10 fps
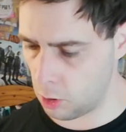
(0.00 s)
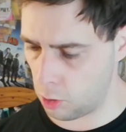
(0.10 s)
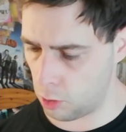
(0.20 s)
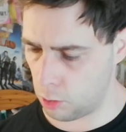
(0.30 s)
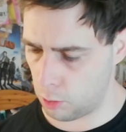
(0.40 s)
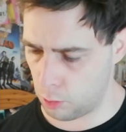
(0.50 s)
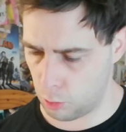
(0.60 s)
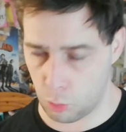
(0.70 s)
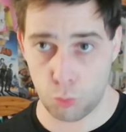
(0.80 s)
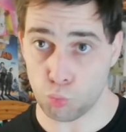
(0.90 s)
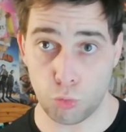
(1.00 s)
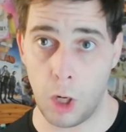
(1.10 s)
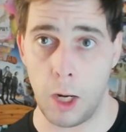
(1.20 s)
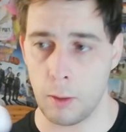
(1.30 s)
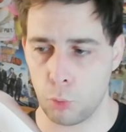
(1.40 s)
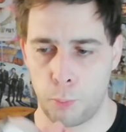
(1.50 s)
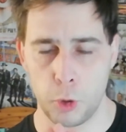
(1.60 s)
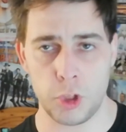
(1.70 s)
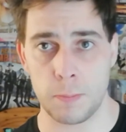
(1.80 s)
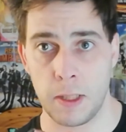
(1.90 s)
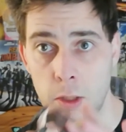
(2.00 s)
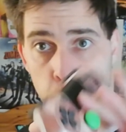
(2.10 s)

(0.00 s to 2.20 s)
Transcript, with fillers: Euh, voilà, donc petite manette